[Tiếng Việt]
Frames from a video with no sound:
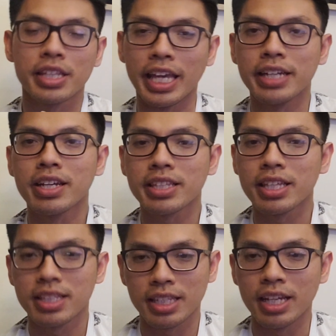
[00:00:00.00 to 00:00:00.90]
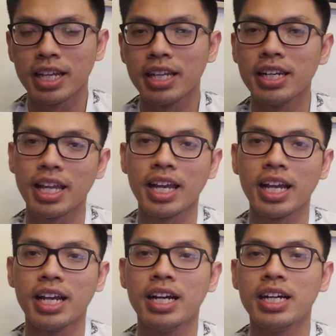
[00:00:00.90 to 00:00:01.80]
chuyện nó trở nên
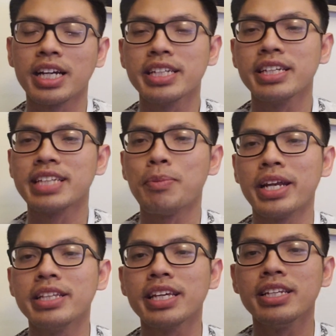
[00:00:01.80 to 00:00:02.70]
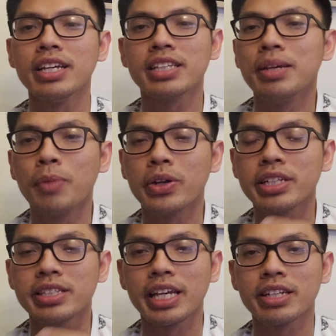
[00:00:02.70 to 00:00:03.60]
là cái như sau bài đến chính đó thì
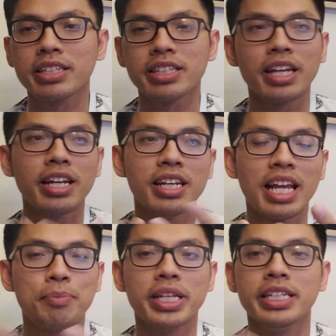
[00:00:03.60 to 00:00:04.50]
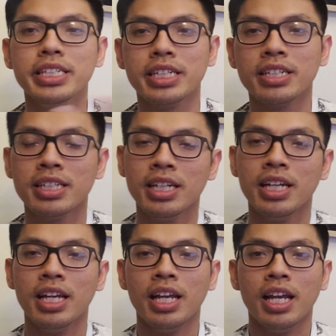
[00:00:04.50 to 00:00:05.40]
mọi chuyện nó trở nên là bình thường
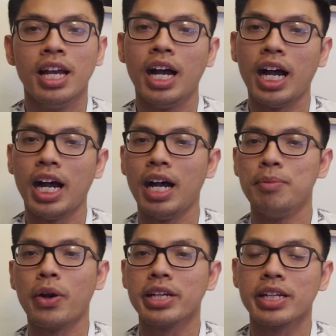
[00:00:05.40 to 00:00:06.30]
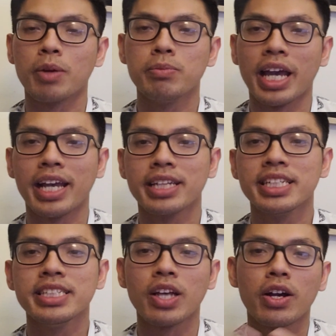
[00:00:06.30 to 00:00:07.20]
à, mọi người cũng đã
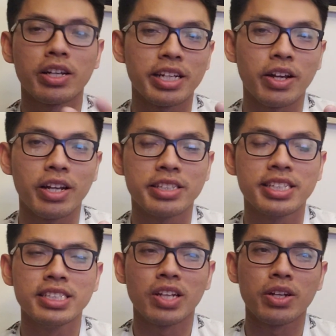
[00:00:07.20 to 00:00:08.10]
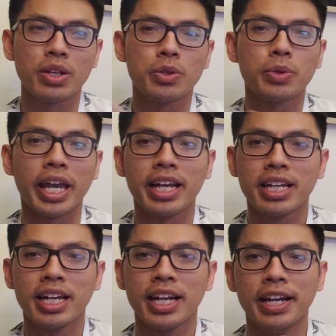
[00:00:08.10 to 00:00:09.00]
xí xó có thể gọi là xí xó cho chú
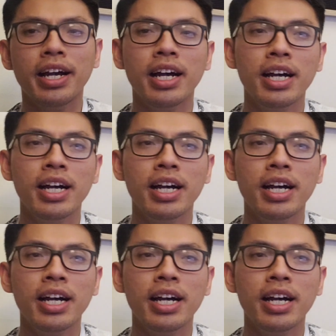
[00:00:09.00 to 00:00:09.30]
ngạn uh,